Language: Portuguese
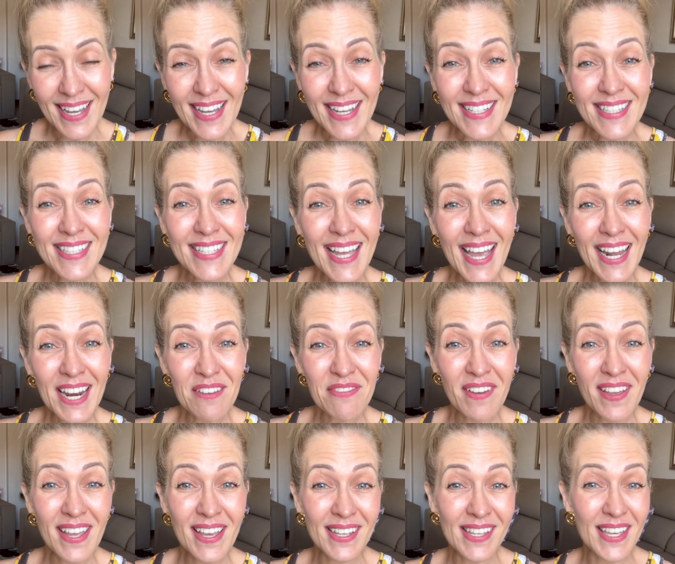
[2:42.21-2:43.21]
Se ela
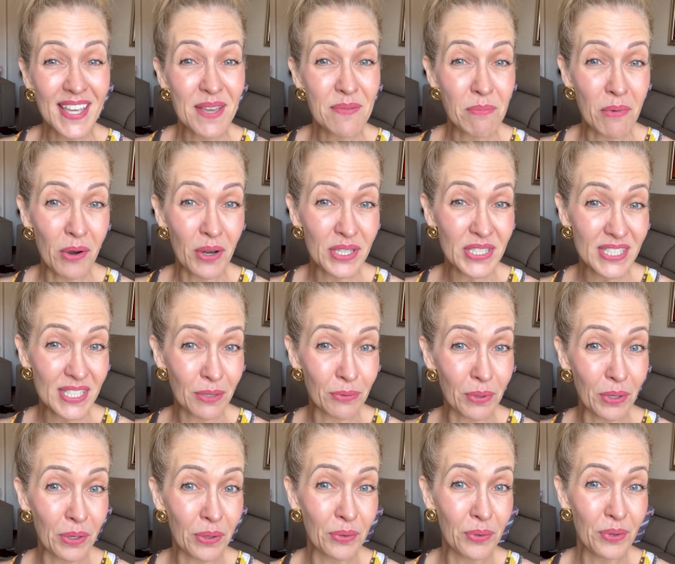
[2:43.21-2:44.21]
vem aqui e mostra o
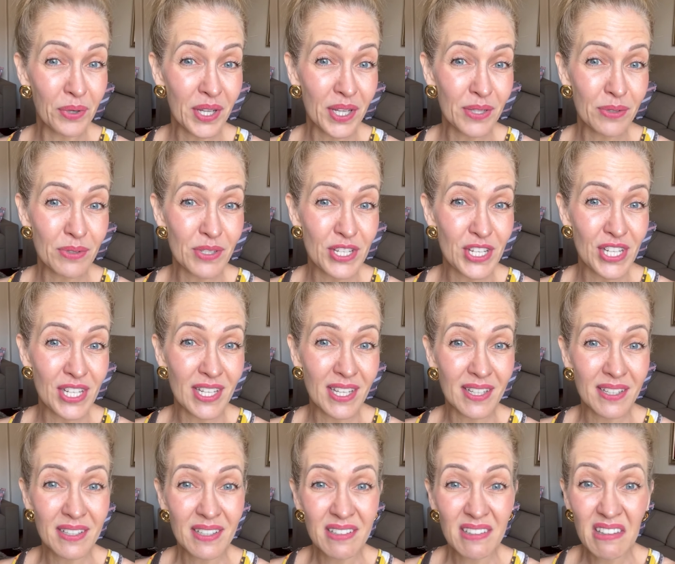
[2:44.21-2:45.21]
look do
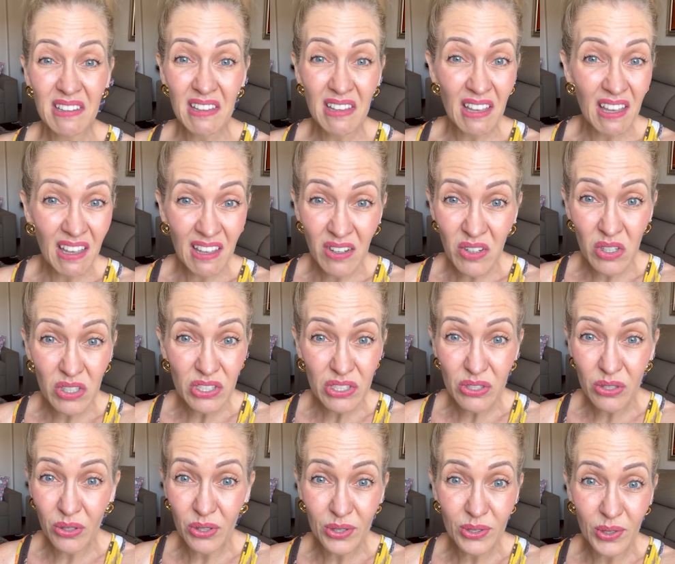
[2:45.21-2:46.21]
dia, ninguém
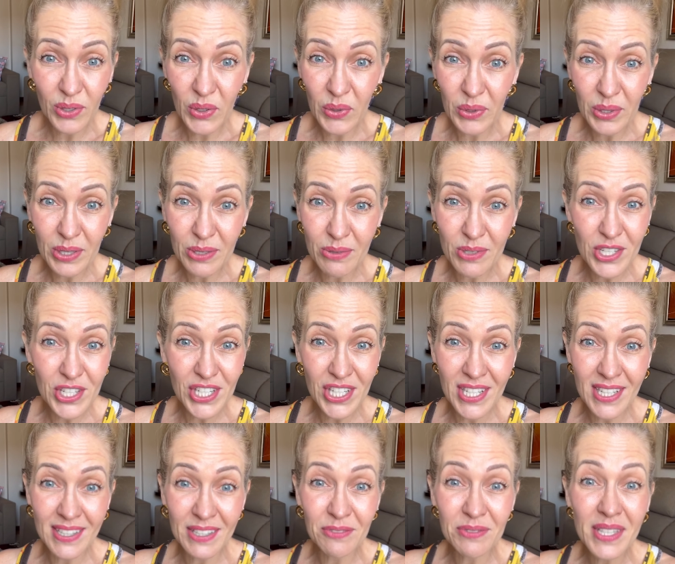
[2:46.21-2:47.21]
gostou do look do
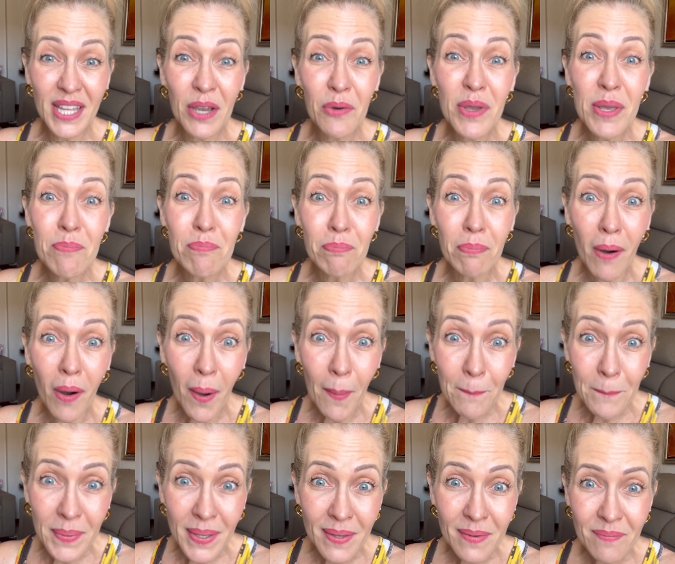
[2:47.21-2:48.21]
dia, não deu
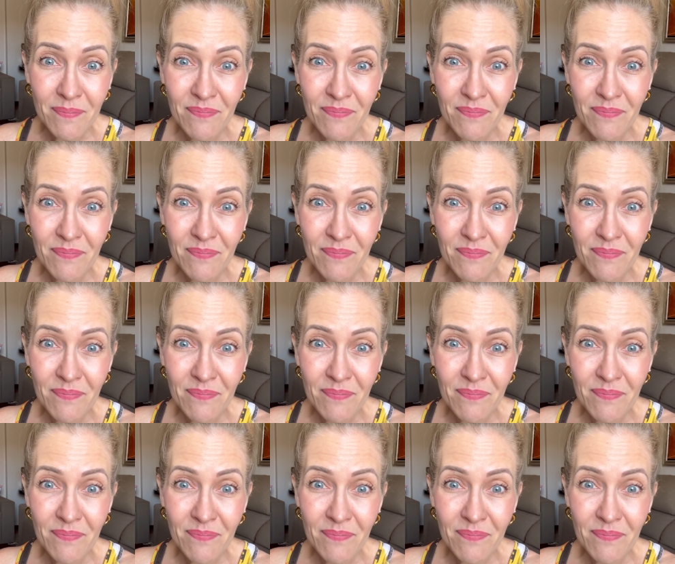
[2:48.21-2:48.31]
ibope,